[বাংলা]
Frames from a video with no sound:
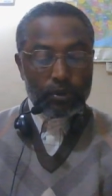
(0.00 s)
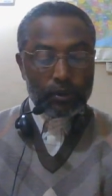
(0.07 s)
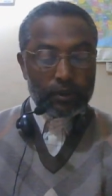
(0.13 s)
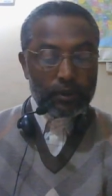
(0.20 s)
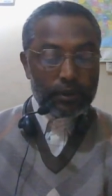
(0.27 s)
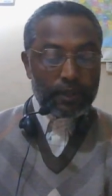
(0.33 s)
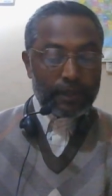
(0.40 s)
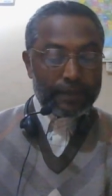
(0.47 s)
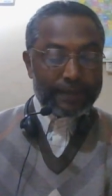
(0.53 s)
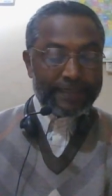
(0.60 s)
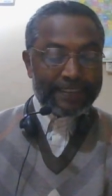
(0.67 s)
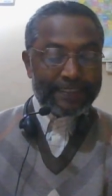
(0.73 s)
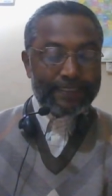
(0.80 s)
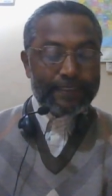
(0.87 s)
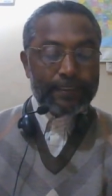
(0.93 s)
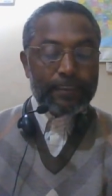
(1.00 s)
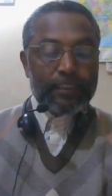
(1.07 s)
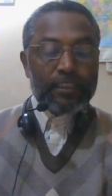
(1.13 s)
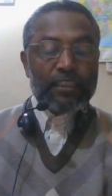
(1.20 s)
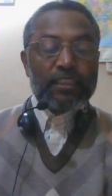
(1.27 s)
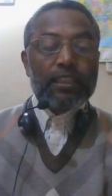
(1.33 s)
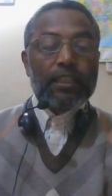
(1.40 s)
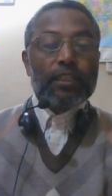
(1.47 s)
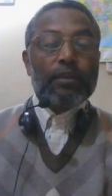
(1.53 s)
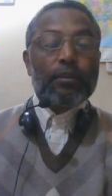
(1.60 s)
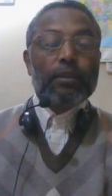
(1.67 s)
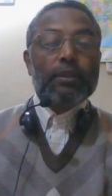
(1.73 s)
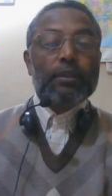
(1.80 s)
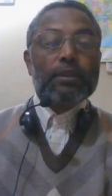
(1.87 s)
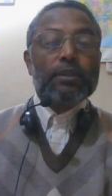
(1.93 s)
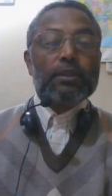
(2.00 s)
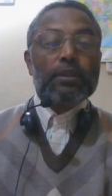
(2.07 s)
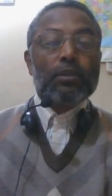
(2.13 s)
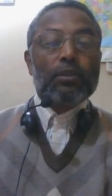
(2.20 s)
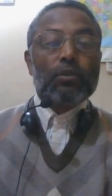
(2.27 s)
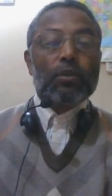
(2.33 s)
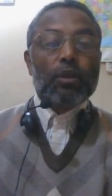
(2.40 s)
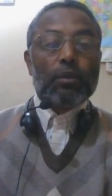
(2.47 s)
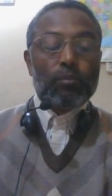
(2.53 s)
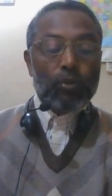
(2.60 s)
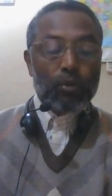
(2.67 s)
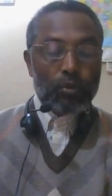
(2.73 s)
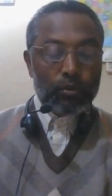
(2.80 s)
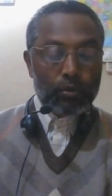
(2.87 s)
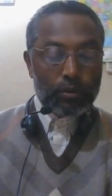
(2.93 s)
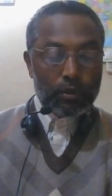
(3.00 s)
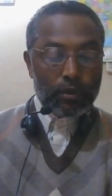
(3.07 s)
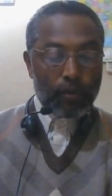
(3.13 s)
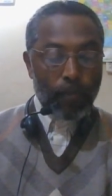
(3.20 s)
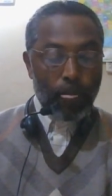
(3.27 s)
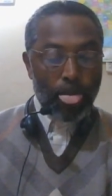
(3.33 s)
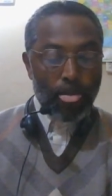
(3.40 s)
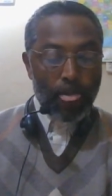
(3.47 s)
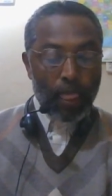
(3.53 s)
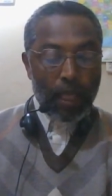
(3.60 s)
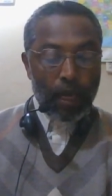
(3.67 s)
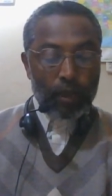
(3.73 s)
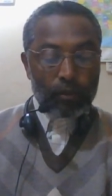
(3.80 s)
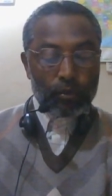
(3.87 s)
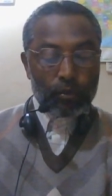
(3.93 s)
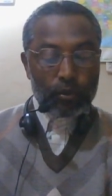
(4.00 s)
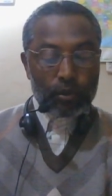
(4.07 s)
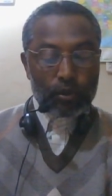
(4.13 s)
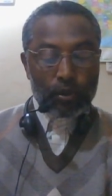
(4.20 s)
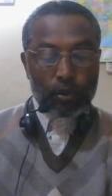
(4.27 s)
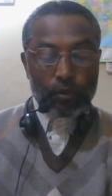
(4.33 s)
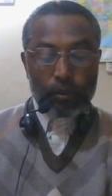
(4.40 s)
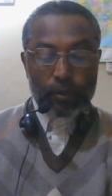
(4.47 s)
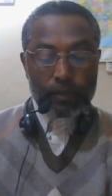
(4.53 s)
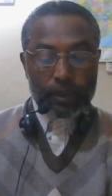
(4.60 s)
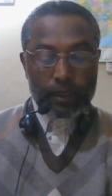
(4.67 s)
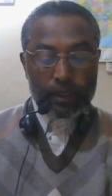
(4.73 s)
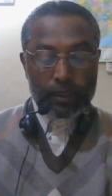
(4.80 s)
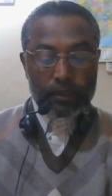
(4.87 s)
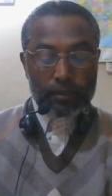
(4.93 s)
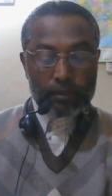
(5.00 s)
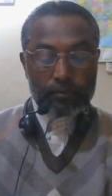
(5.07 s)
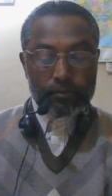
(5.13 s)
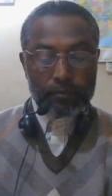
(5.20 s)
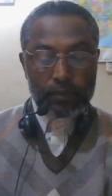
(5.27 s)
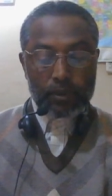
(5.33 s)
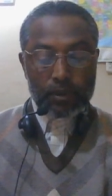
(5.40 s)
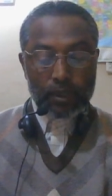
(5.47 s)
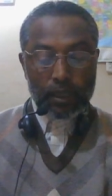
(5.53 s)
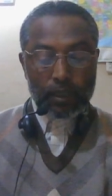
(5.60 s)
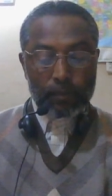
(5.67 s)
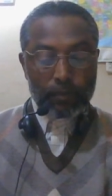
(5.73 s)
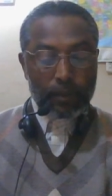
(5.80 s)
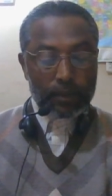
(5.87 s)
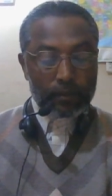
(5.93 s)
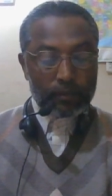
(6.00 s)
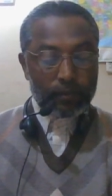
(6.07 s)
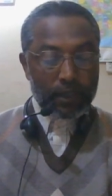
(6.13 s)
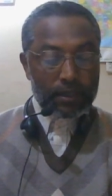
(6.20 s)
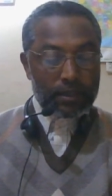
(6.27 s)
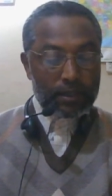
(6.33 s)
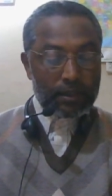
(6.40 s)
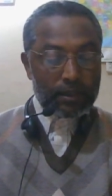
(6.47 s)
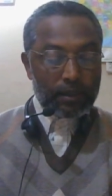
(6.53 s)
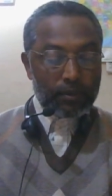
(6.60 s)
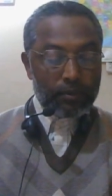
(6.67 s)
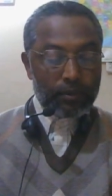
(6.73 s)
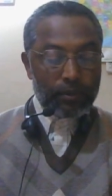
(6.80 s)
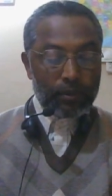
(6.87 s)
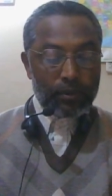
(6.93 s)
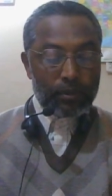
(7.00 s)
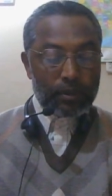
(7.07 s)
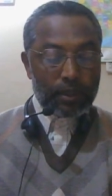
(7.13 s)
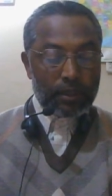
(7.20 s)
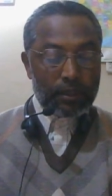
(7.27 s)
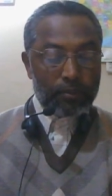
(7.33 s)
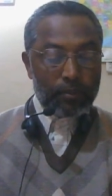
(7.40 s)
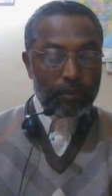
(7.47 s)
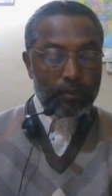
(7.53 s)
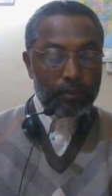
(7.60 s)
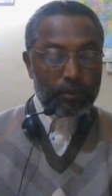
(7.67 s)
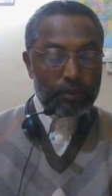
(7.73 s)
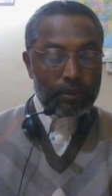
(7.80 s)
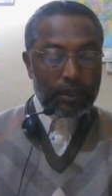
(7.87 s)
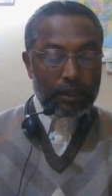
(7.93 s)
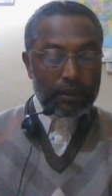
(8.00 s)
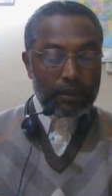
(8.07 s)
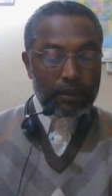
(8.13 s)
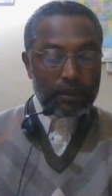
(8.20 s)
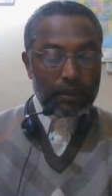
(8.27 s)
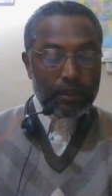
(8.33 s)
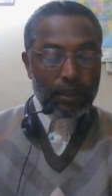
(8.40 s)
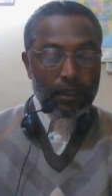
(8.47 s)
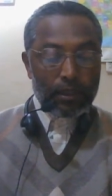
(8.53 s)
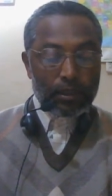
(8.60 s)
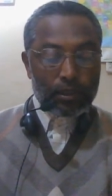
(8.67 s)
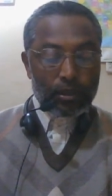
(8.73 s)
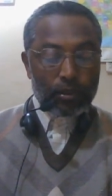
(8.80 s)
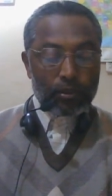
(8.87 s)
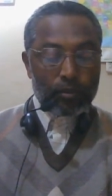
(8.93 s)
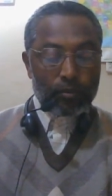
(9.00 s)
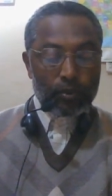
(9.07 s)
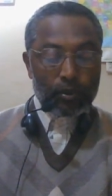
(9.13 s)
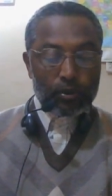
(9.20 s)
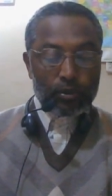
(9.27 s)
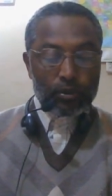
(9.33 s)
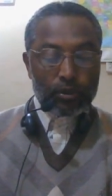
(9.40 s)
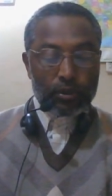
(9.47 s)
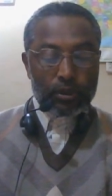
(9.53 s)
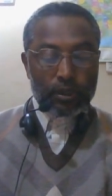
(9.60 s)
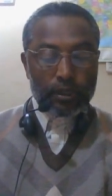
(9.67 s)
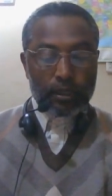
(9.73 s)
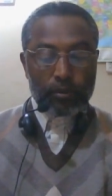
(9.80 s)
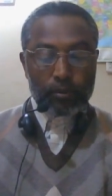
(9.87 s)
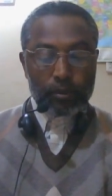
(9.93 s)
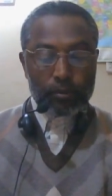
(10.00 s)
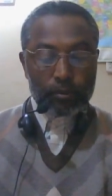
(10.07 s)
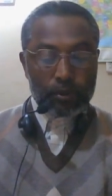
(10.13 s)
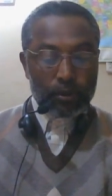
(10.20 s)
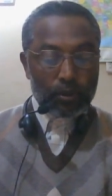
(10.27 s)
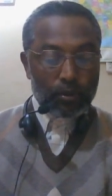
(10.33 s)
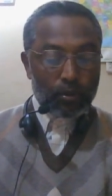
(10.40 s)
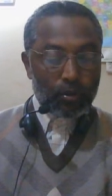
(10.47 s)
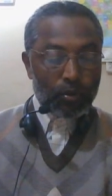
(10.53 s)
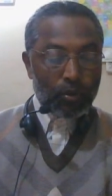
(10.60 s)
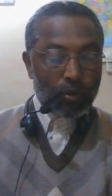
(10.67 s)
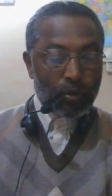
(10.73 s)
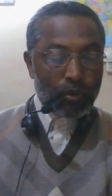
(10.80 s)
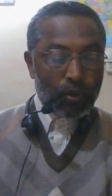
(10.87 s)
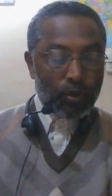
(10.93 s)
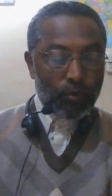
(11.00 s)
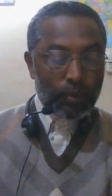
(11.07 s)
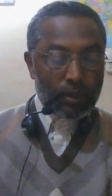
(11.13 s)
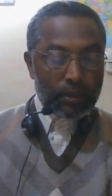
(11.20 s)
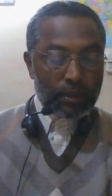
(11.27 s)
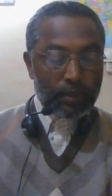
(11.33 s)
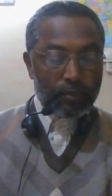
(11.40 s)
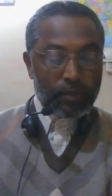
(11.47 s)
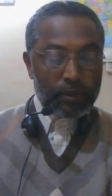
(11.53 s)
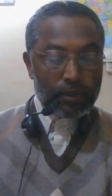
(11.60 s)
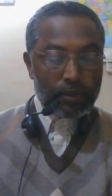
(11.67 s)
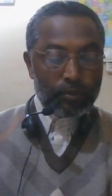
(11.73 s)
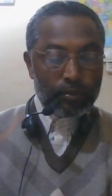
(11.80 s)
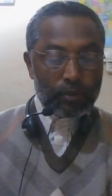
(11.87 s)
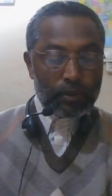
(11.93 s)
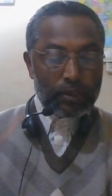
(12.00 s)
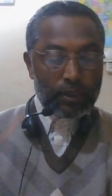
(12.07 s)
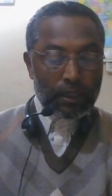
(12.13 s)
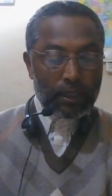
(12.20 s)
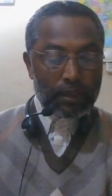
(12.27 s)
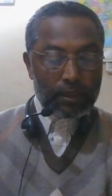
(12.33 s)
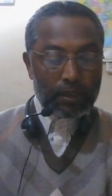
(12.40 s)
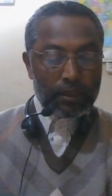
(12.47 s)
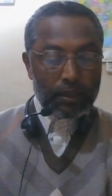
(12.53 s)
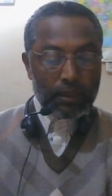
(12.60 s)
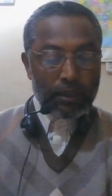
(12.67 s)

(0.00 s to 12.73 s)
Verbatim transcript: ঘটতে থাকে সেনাবাহিনীর শৃঙ্খলা বোধ আনুগত্যের অভাব দেখা দেয় বিশেষ করে আফগান ফার্সিক এবং হিন্দুস্তানি বিভিন্ন জাতি স্বনম্বর গঠিত সেনাবাহিনীর মধ্যে কোনো ঐক্য বা সাম্রাজ্যের প্রতি তাদের